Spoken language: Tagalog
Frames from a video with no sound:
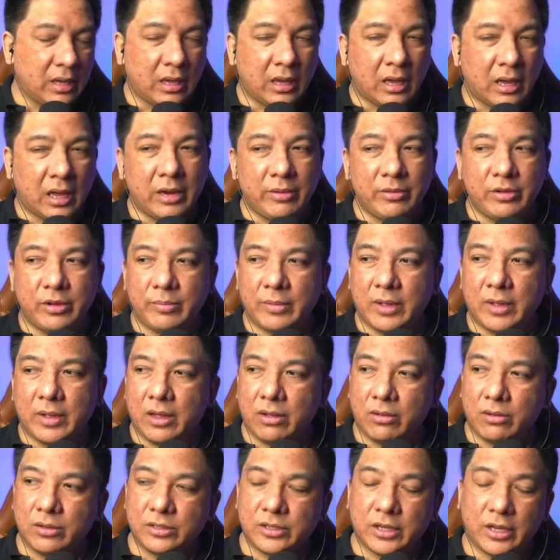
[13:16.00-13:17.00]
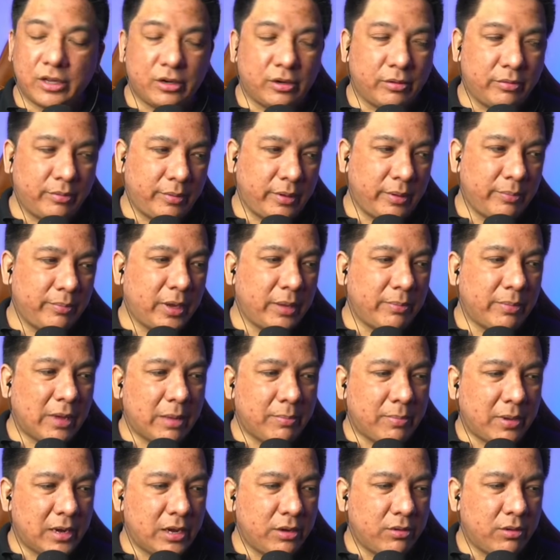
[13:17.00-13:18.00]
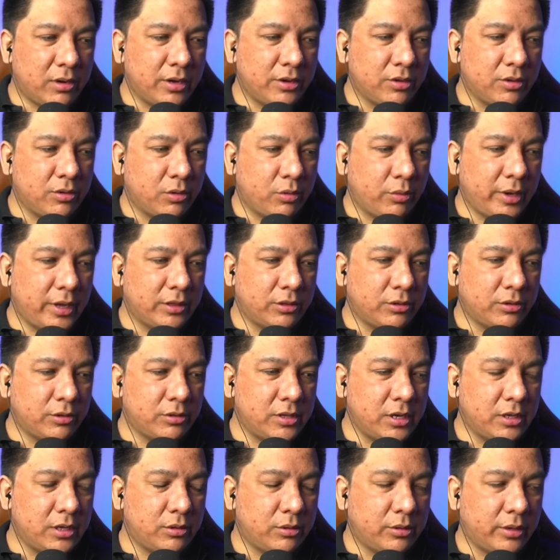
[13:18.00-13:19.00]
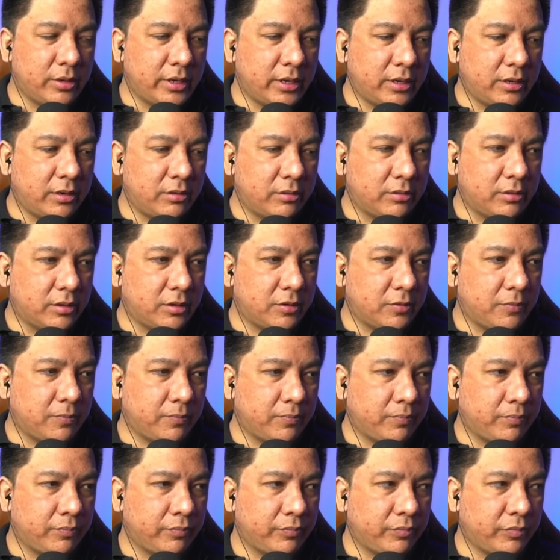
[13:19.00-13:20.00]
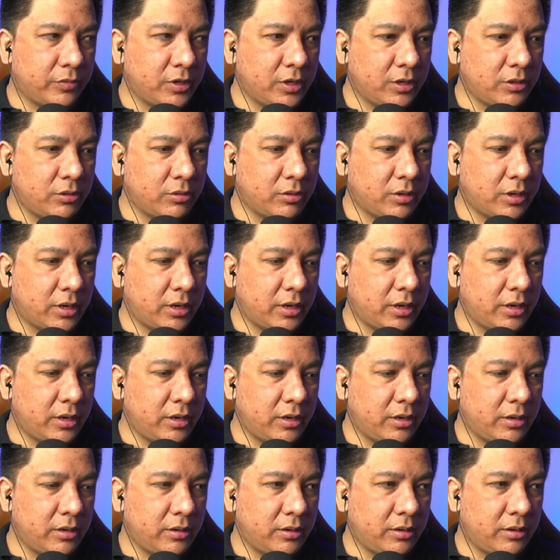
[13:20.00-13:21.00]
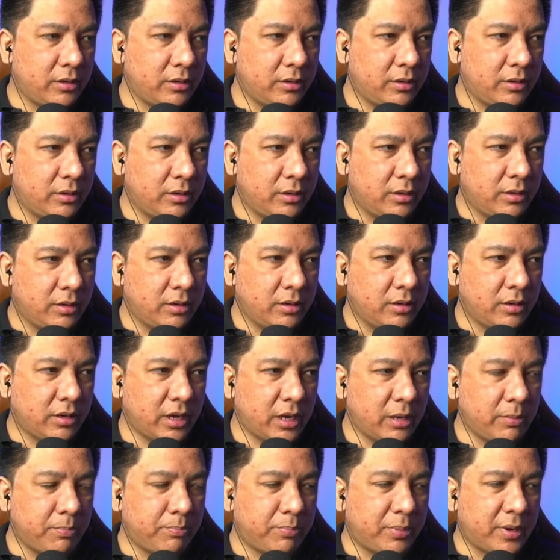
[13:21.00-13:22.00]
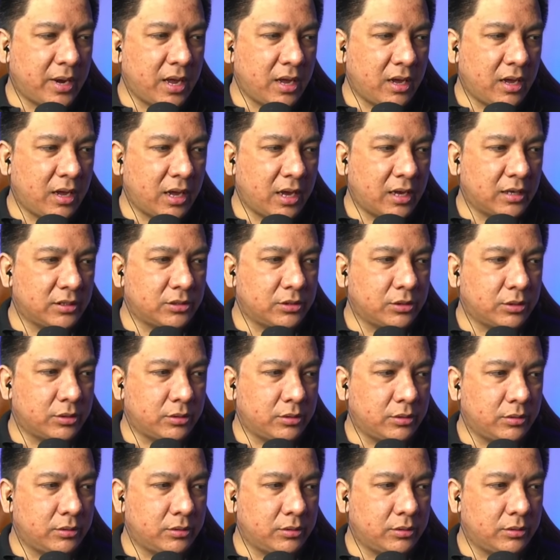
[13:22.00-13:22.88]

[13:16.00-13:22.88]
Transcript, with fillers: Alam niyo mga kuchero, ibabalik ko lang yung kwento dito kay ano ha. Ah, dito kay kay Frank Castro.